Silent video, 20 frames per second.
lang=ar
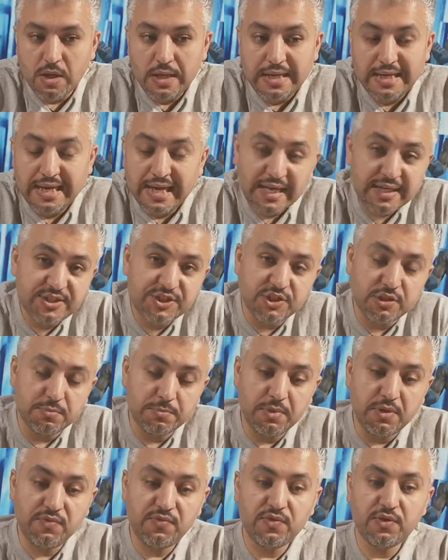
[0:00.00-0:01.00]
الاكشن
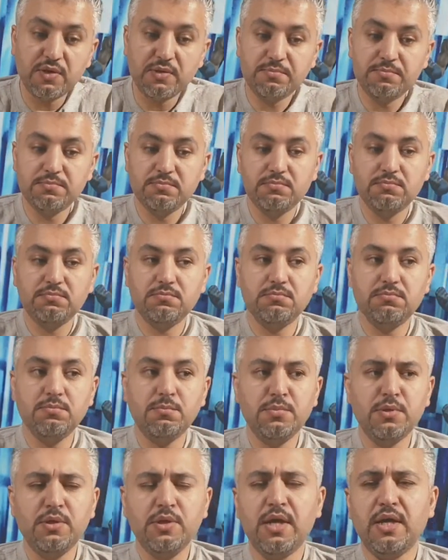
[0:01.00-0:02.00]
بالفيلم
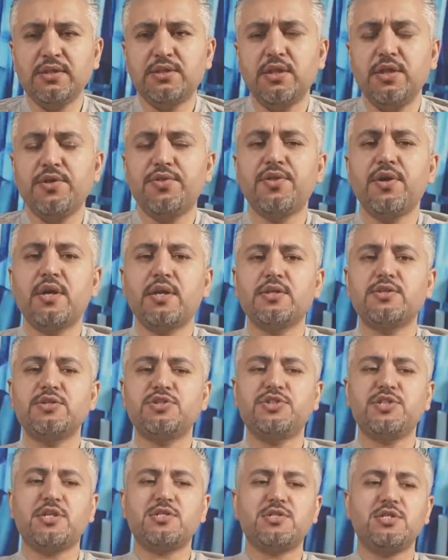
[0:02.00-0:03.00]
من ناحيه اثاره
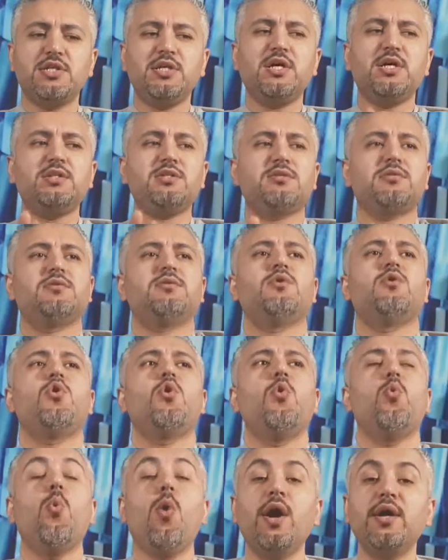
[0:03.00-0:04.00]
الشخصيات
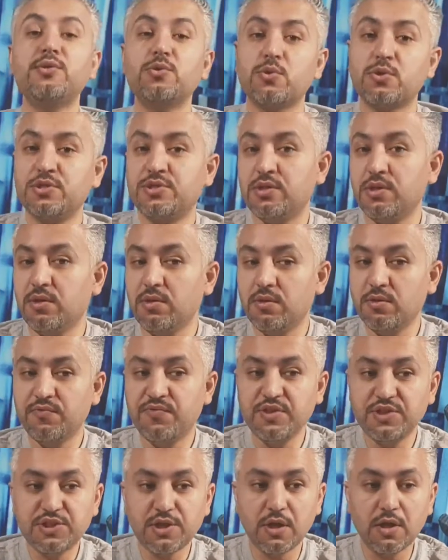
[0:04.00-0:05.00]
وايد اوريجينال
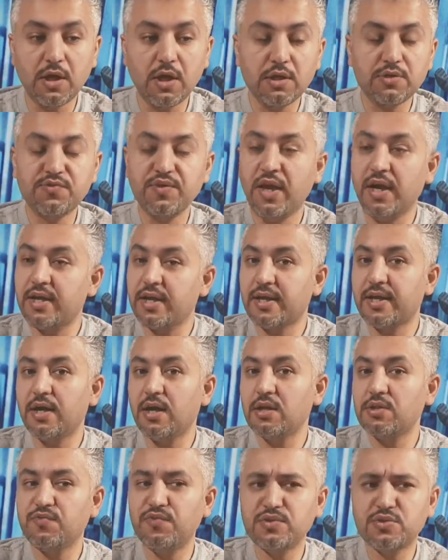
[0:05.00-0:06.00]
في شغلات في
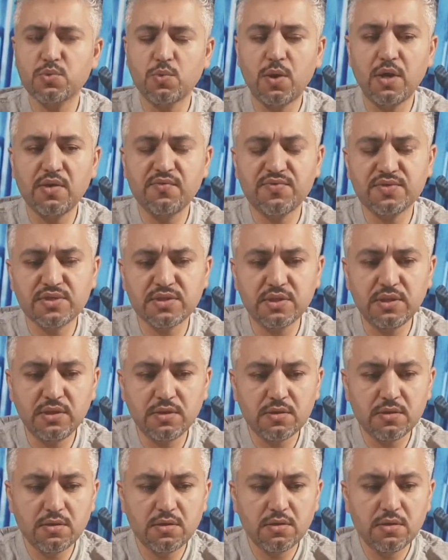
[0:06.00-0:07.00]
حركات في سوالف تصير
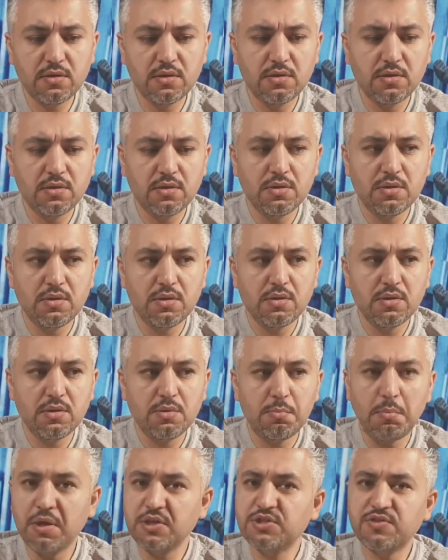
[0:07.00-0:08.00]

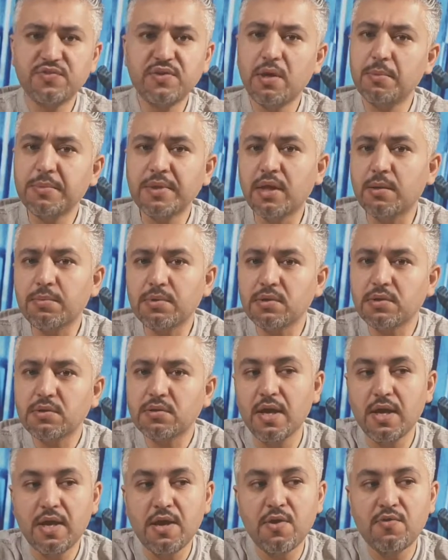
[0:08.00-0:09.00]
ما شفناها من قبل
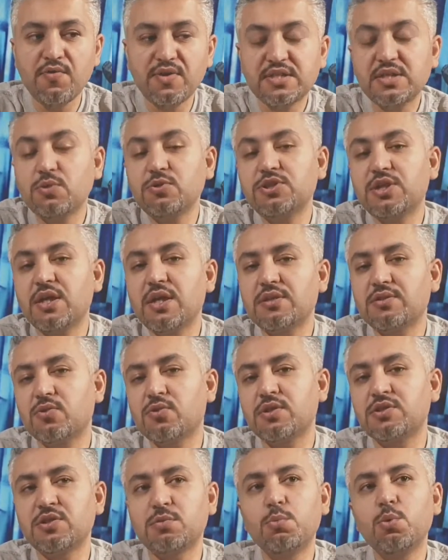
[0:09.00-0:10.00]
فسوي شغلات
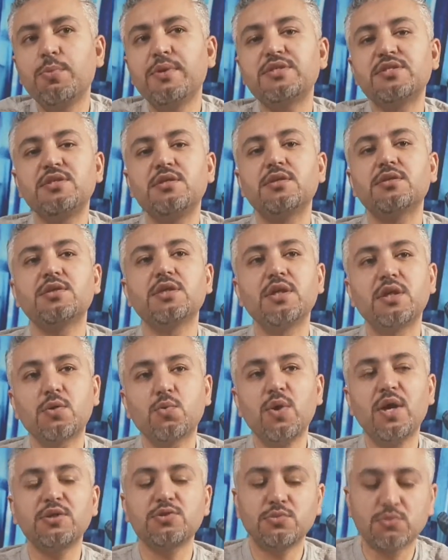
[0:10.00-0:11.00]
اوريجينال مو بس يطير
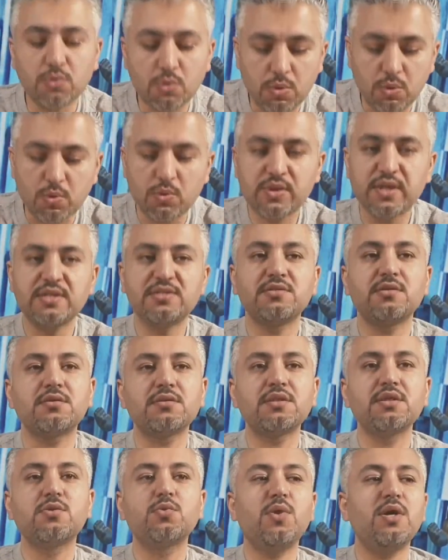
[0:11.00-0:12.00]
وحش طخ وكسر
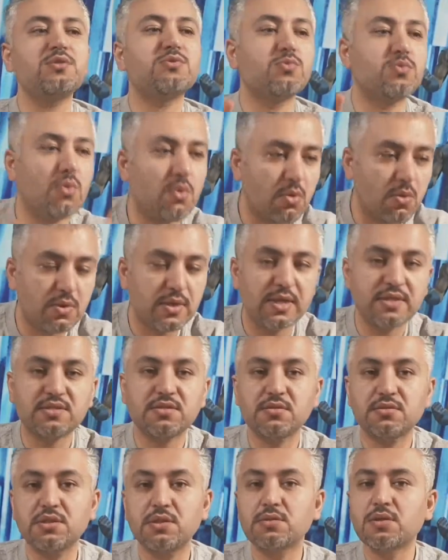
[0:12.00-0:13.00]
طير وحش طخ
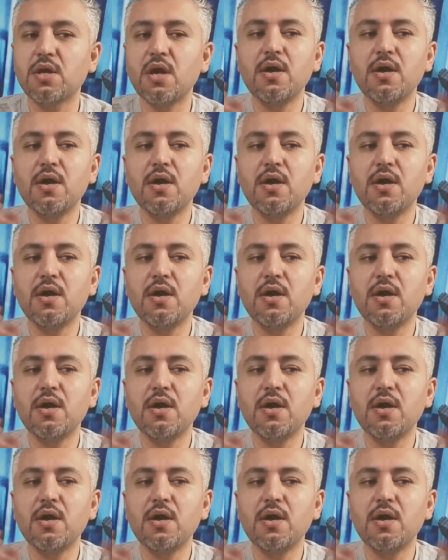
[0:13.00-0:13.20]
وكسر طير